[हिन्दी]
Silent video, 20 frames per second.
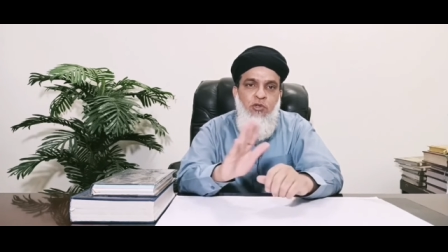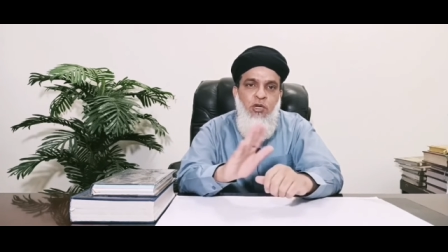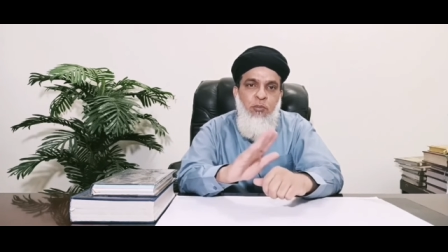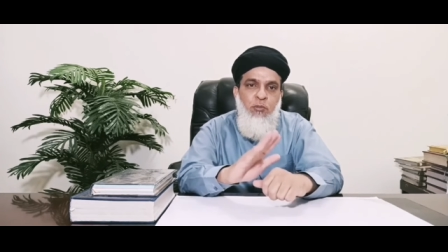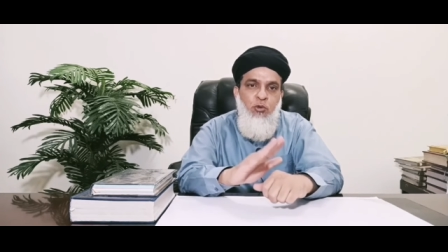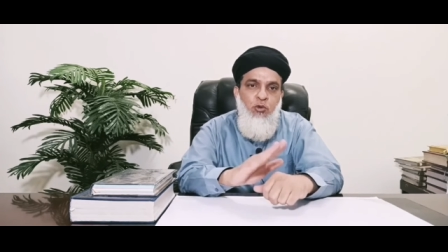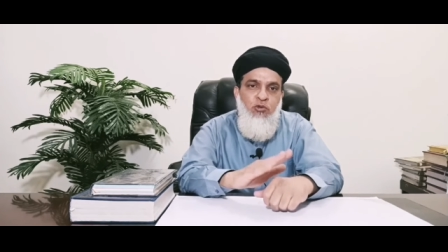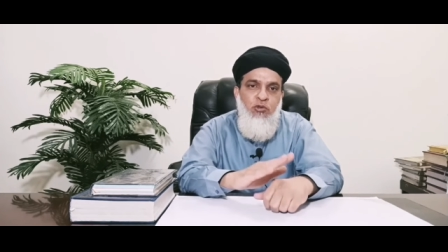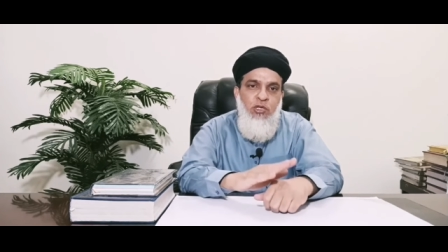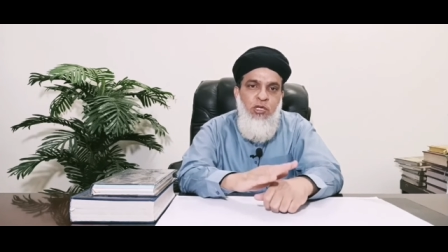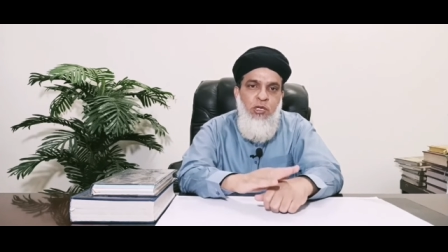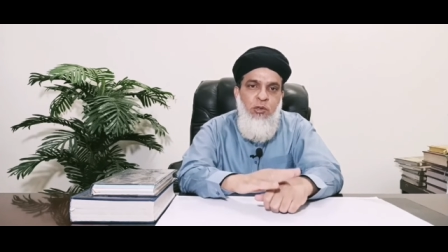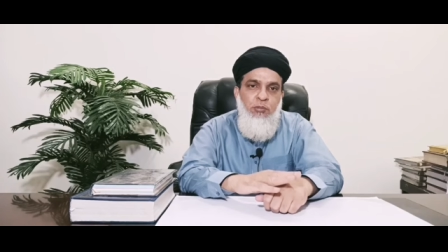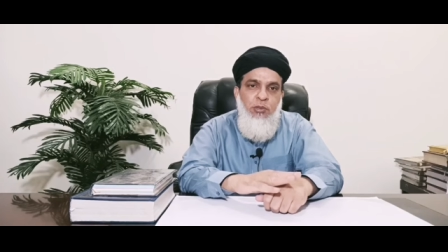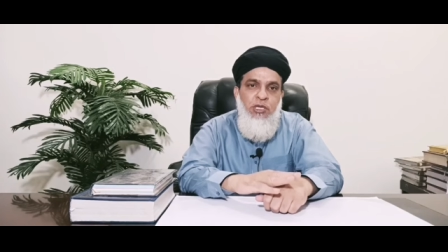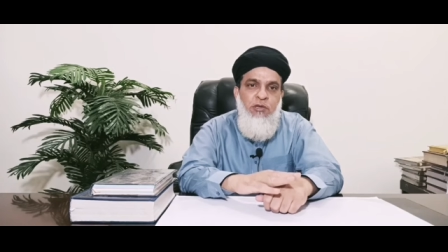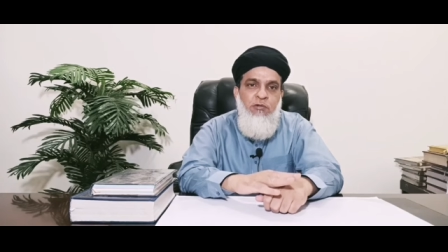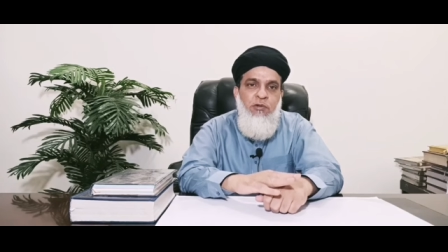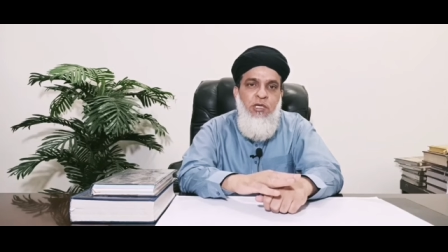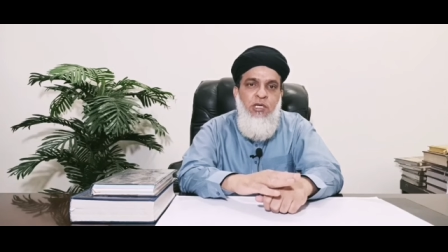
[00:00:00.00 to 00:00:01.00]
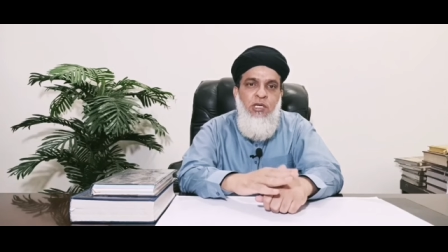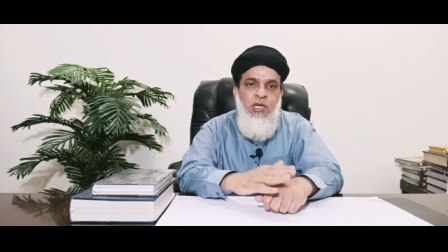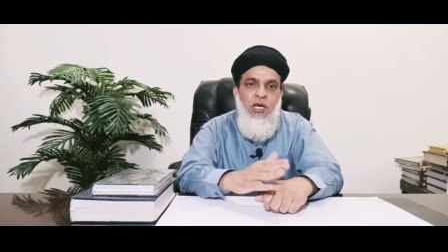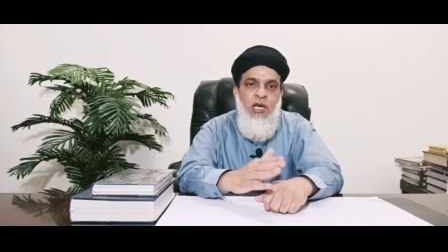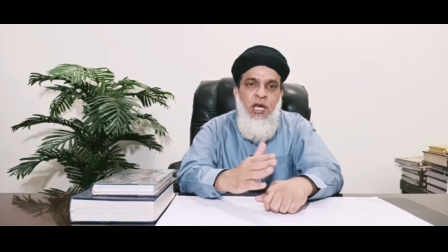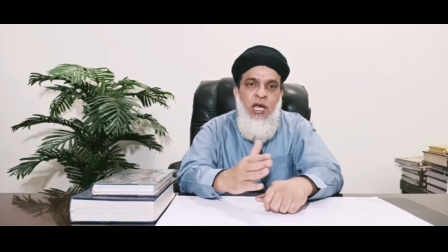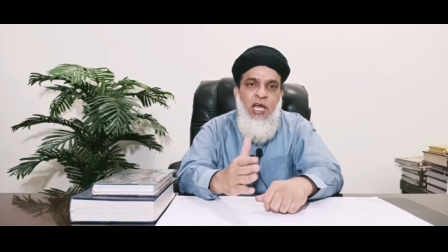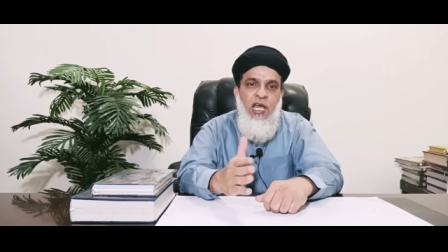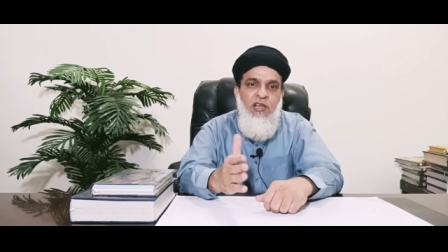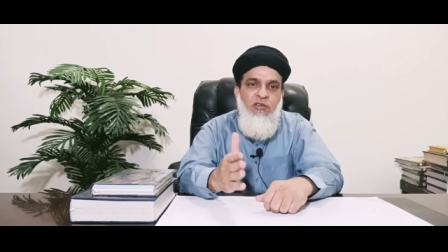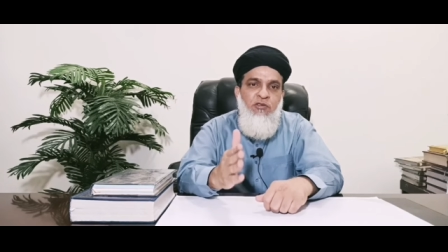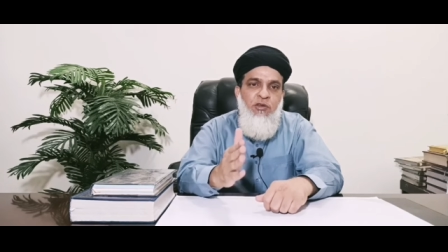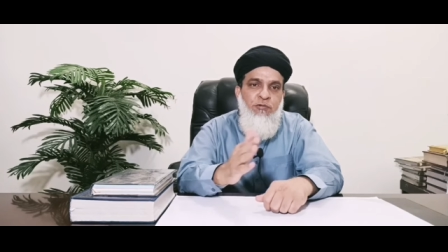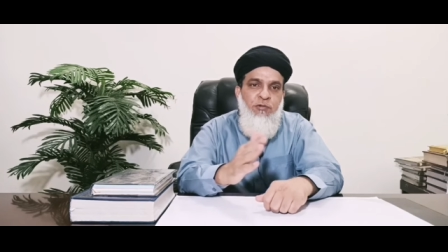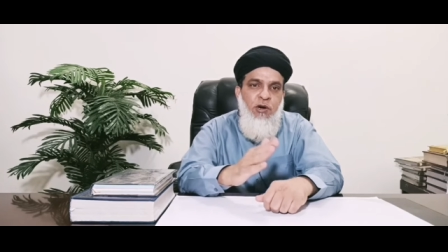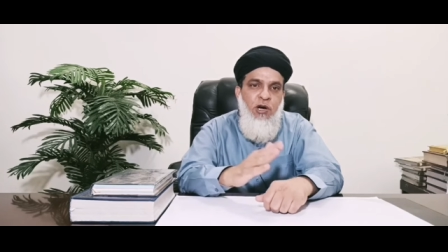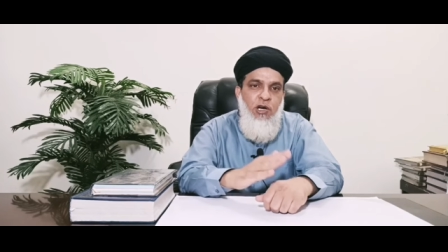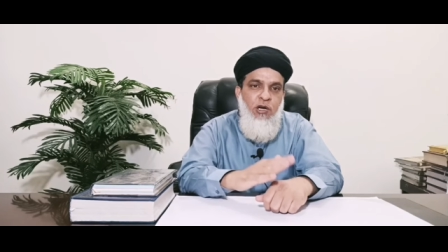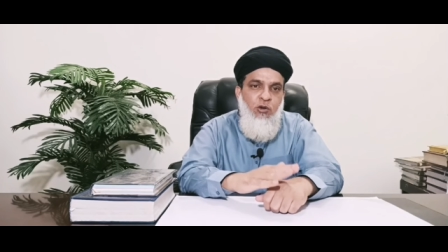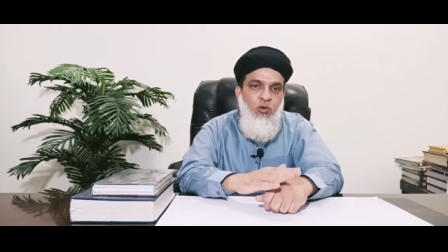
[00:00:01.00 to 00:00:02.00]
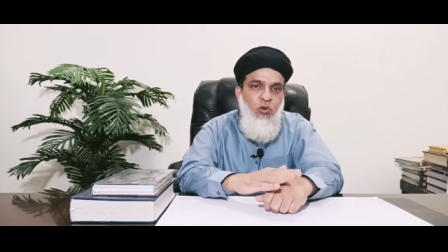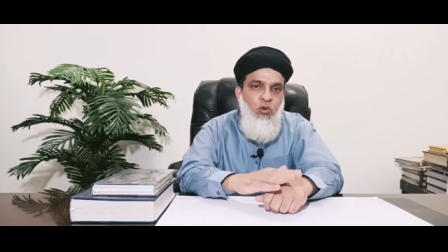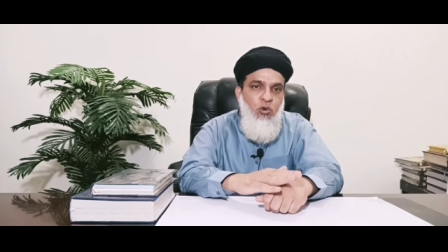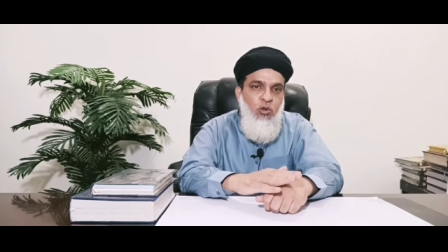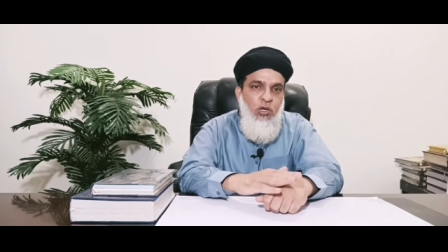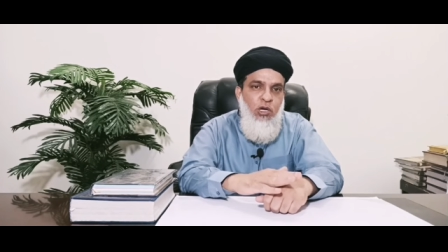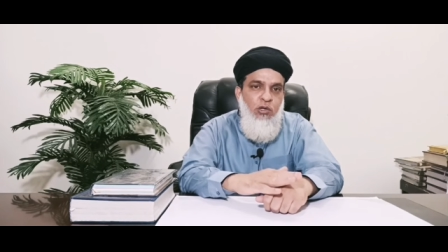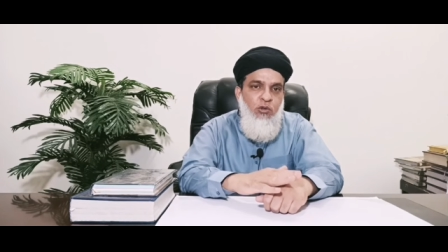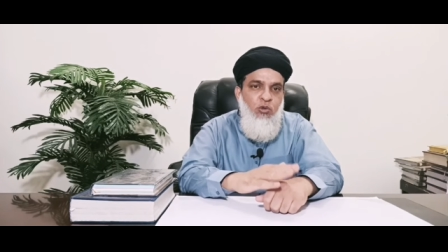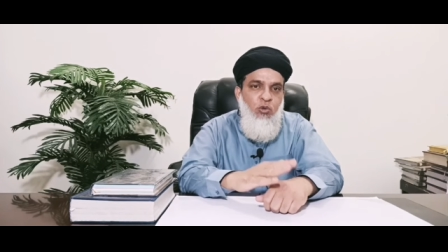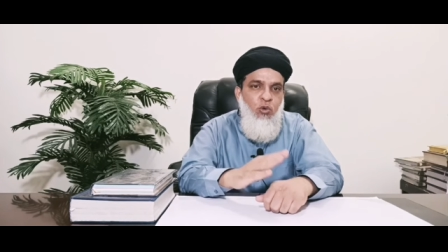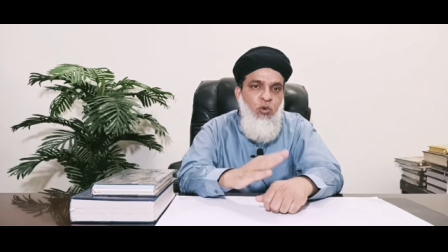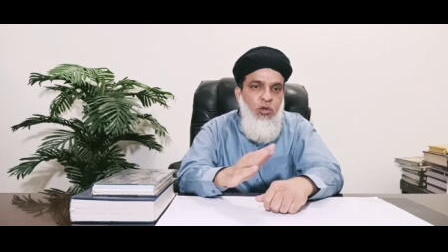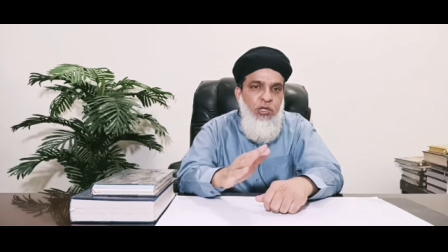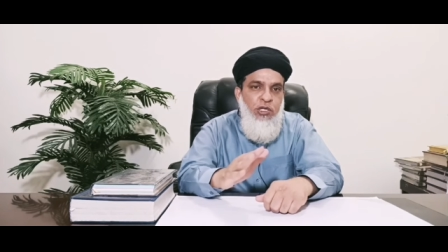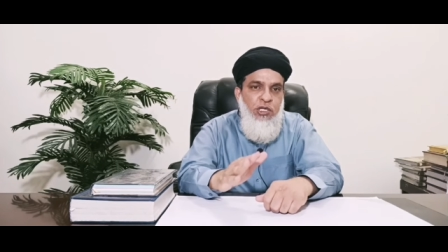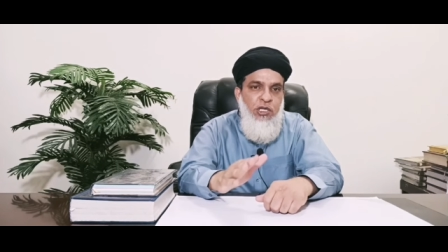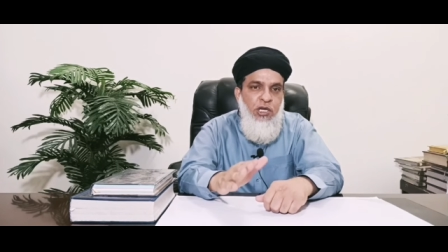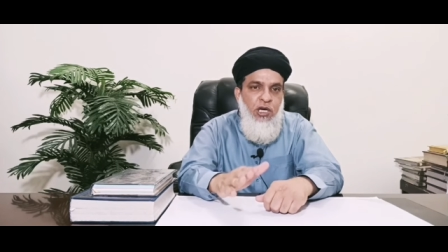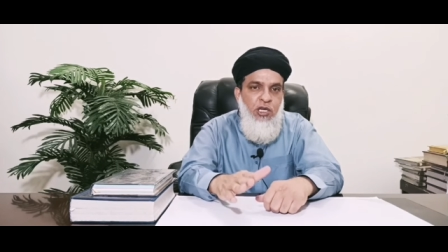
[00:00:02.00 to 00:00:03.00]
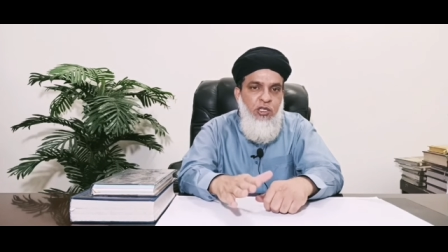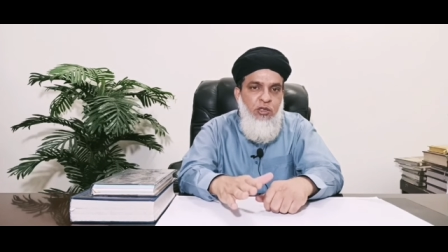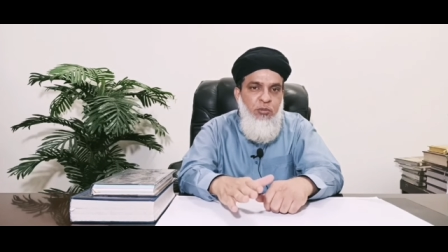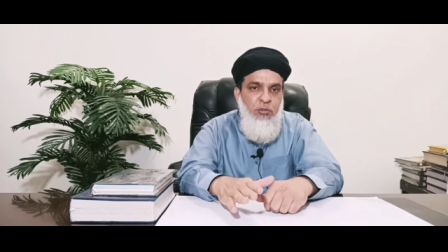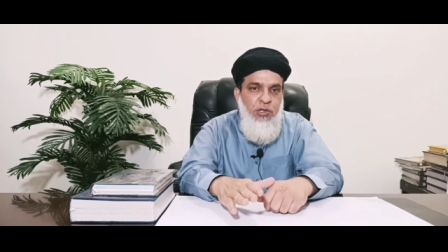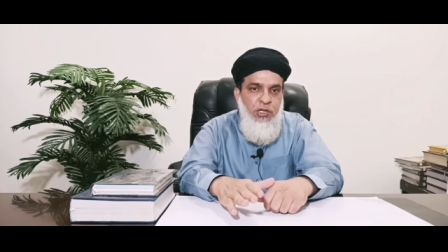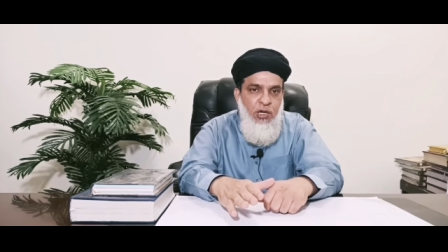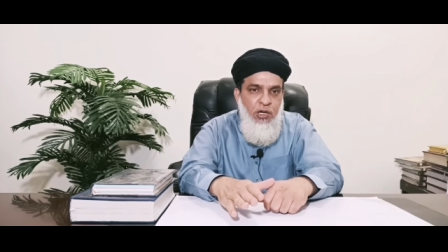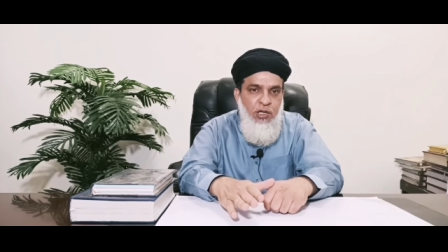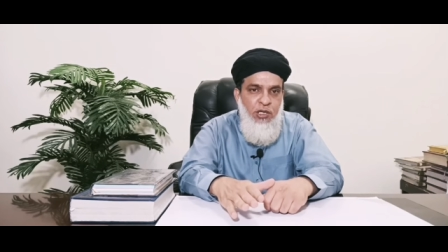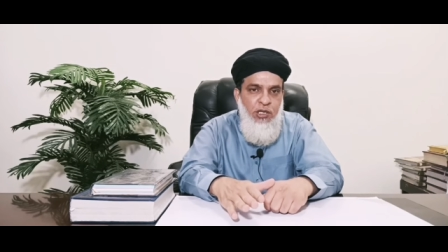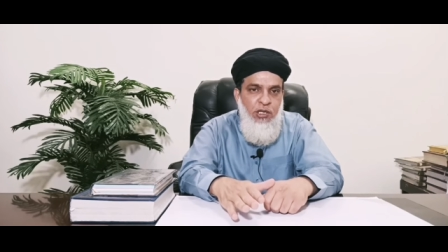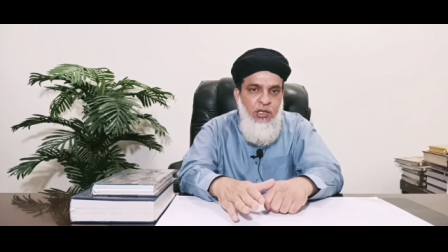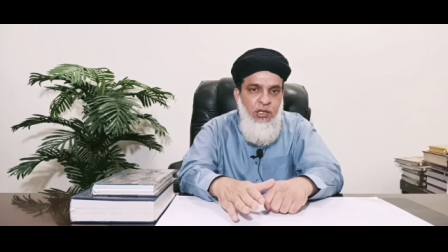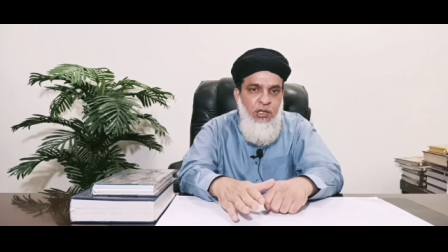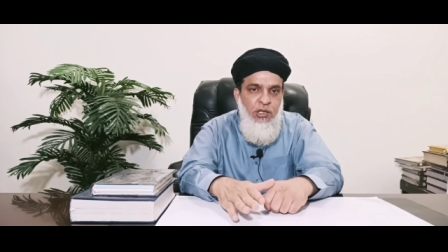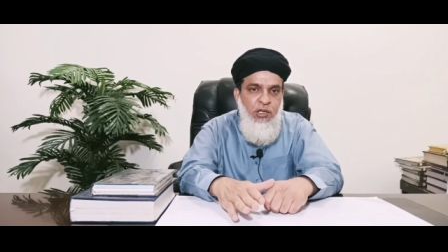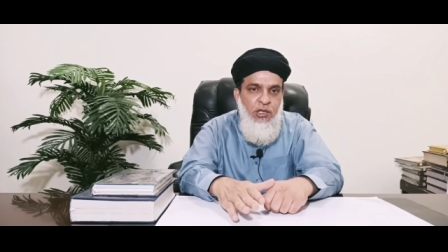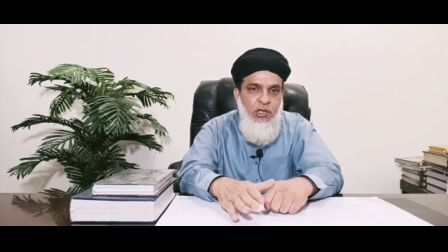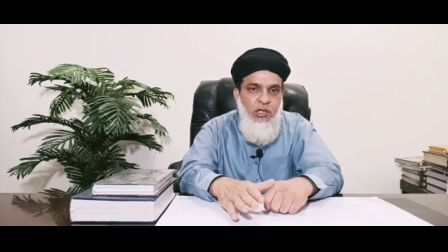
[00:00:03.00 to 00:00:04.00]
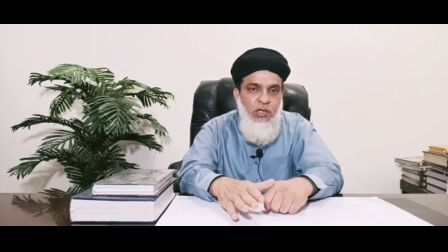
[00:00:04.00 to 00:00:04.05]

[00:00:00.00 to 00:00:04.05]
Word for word: जब उसकी बीवी हैज से फारग होकर तोहर की हालत में आए